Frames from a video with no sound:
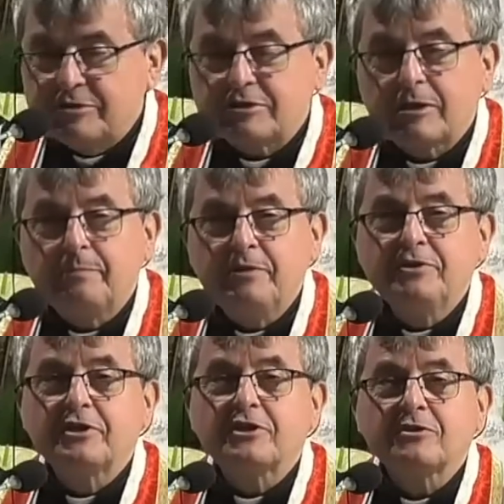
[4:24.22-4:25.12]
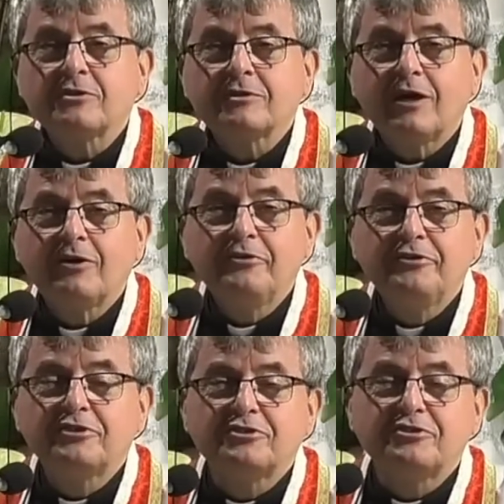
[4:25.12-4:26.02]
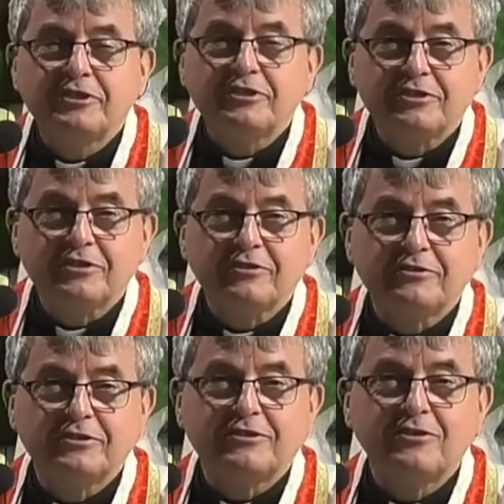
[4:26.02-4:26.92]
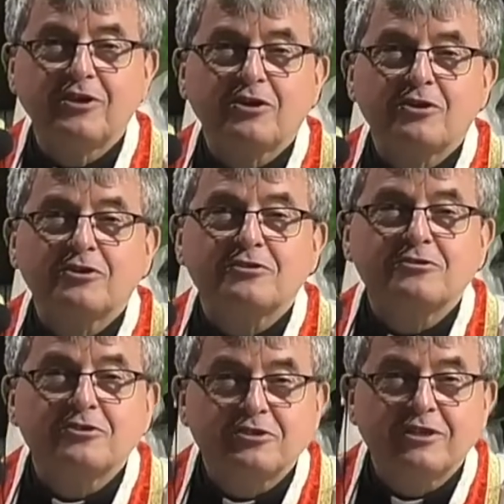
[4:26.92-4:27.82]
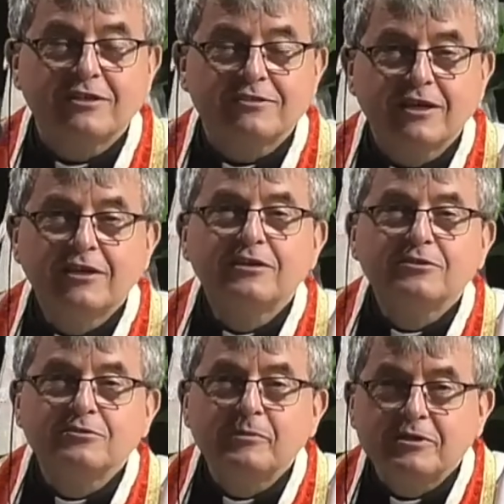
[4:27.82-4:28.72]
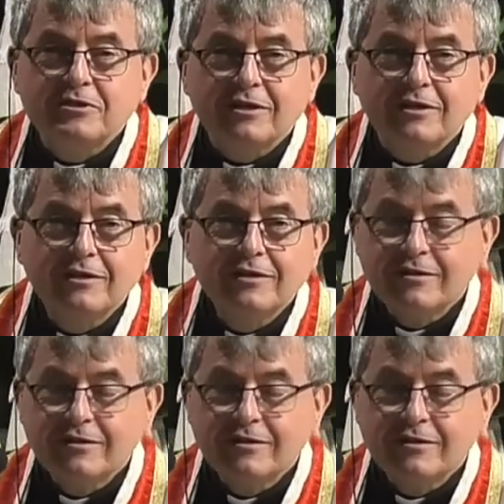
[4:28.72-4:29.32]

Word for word: pisze 50, a on idzie 30. No dzieci, no roznosi nas. Rozumiecie?